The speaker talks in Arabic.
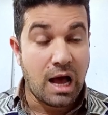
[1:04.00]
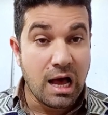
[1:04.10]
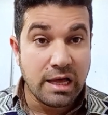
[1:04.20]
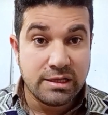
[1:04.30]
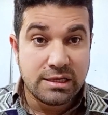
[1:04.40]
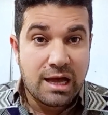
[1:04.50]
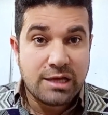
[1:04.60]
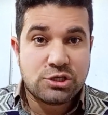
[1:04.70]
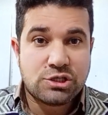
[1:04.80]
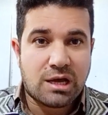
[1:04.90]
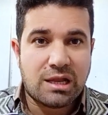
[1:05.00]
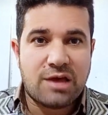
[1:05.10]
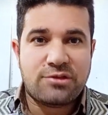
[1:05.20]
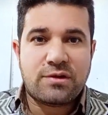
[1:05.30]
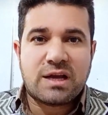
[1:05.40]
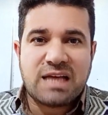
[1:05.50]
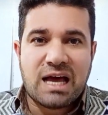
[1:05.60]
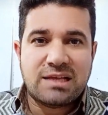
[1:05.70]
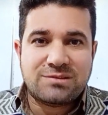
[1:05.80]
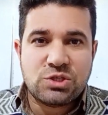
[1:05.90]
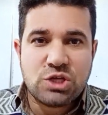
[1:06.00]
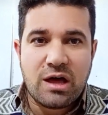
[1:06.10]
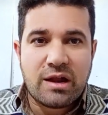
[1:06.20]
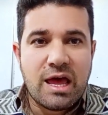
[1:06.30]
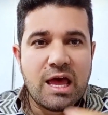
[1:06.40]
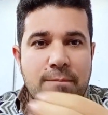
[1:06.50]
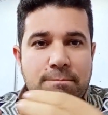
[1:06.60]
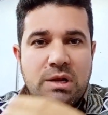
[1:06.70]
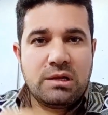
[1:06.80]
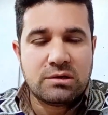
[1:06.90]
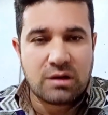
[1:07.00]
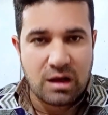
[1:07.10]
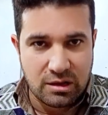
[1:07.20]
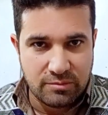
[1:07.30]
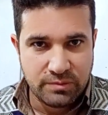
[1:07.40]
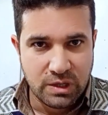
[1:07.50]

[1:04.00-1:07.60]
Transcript: هاي هاي الشغلة أثرت على التجارة بالعراق